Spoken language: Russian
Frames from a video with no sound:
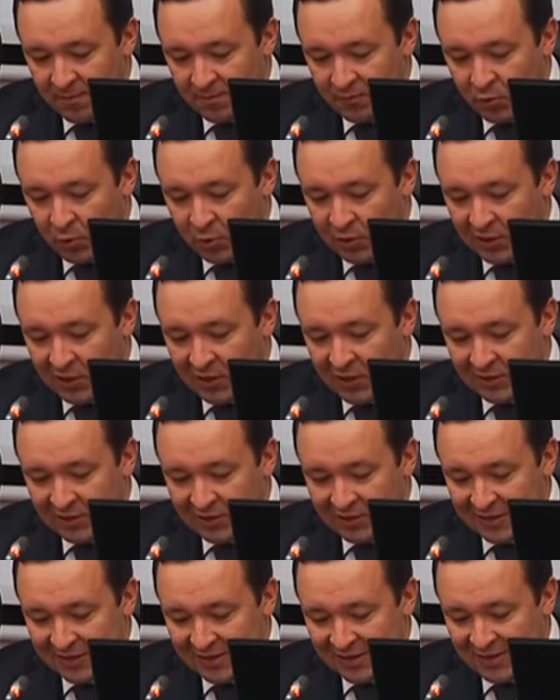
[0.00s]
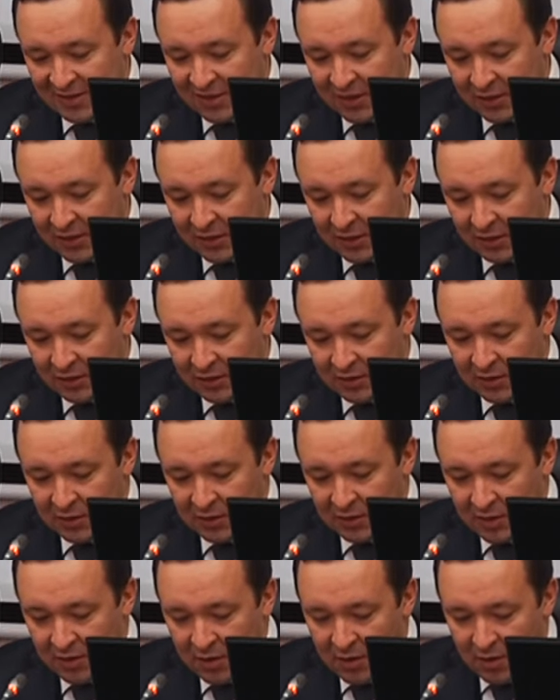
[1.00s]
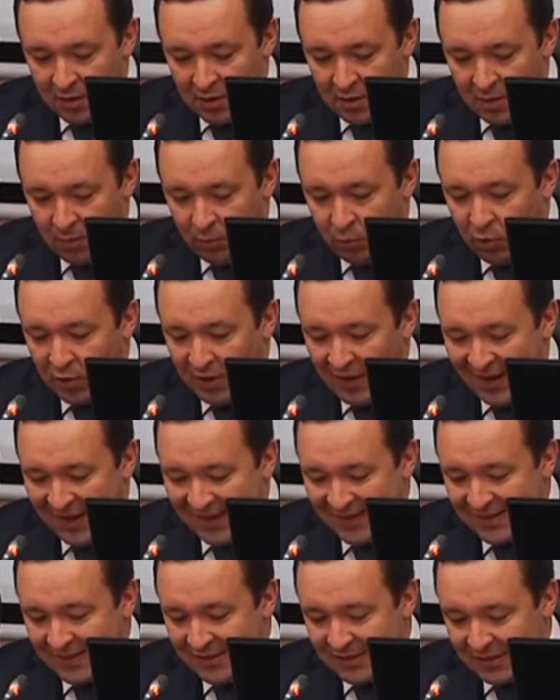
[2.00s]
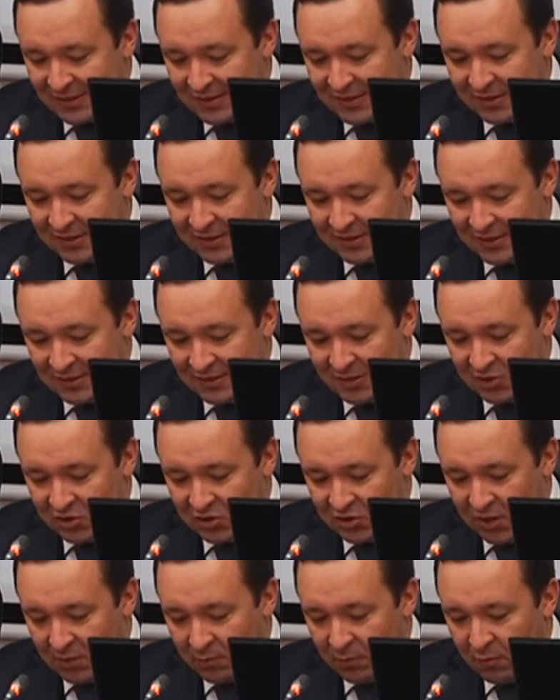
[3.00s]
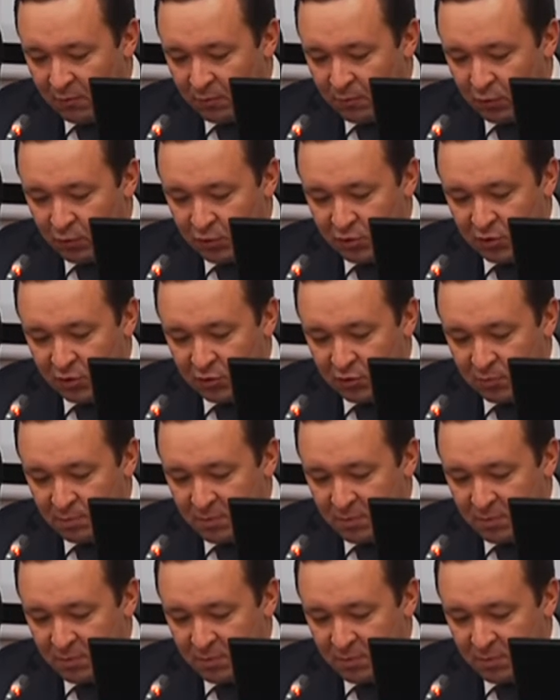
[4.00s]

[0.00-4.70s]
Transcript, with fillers: Только для Татарстана это а более 11 тысяч домов площадью